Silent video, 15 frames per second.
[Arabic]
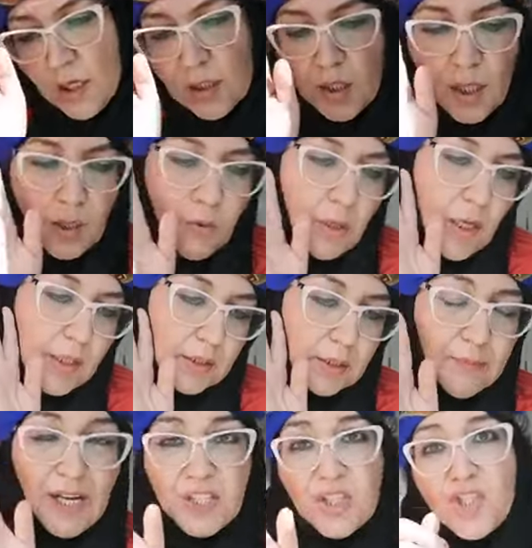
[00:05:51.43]
يا
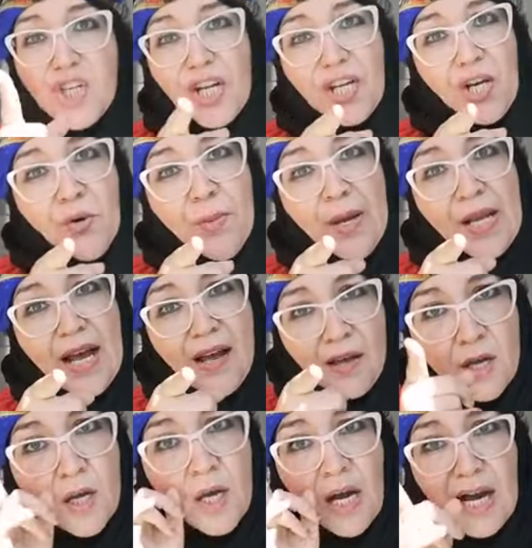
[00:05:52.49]
وخيتي ما عادش تتشكاو مالا
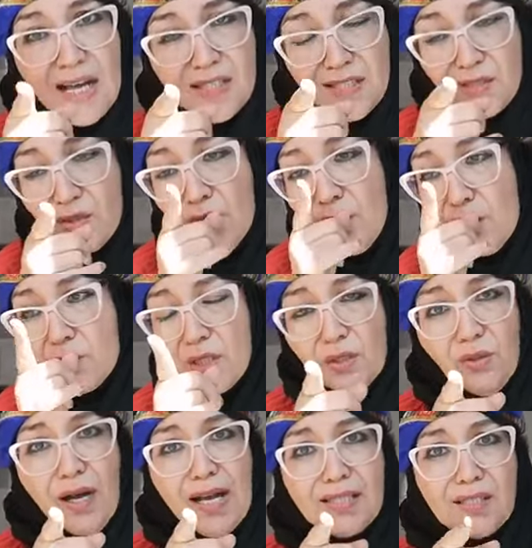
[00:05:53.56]
عصدوا
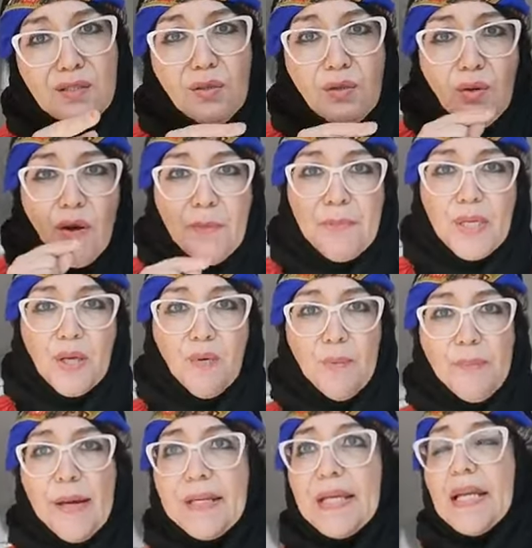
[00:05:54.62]
زيدوا عصدوا بنيوا
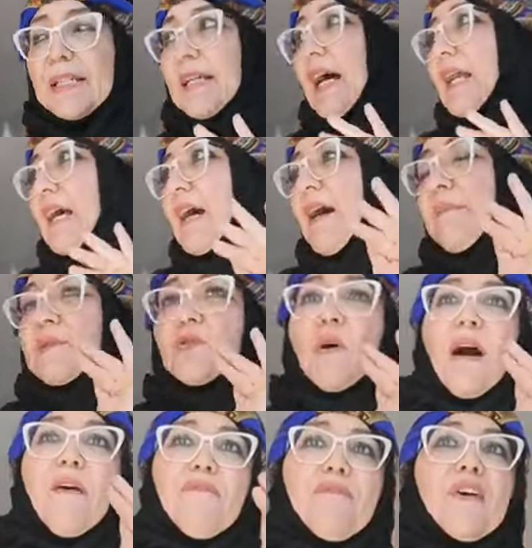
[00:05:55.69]
البنيات على الخامس وعلى